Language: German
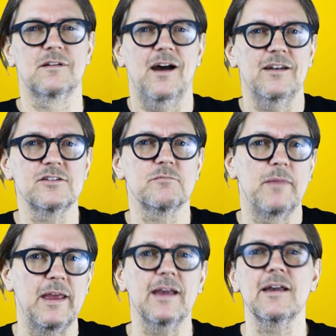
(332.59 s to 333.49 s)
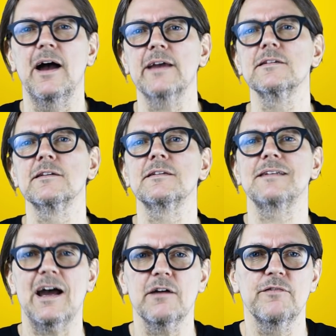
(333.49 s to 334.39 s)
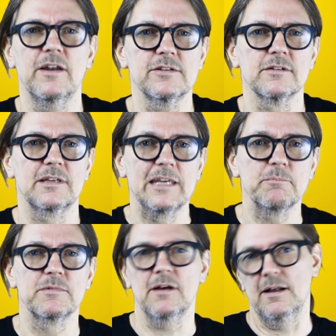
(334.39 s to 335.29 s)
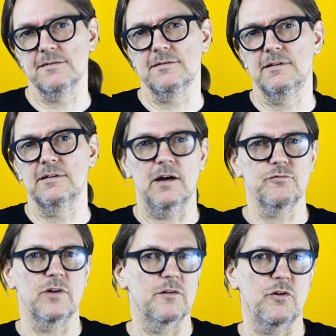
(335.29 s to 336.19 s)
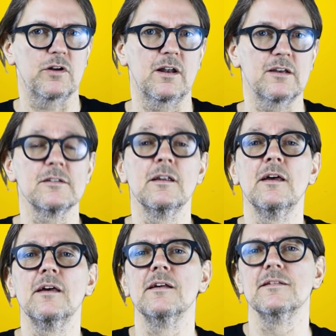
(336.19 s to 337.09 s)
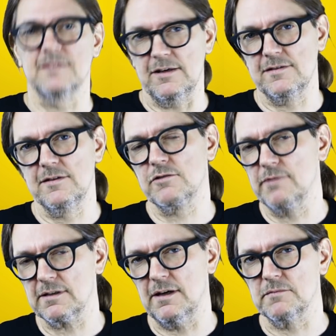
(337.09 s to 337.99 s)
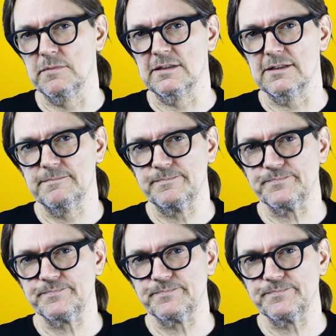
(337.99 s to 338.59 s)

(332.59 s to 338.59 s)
gar nicht mehr geeignete Dachfläche gibt als die dafür erforderlichen 60 Quadratmeter.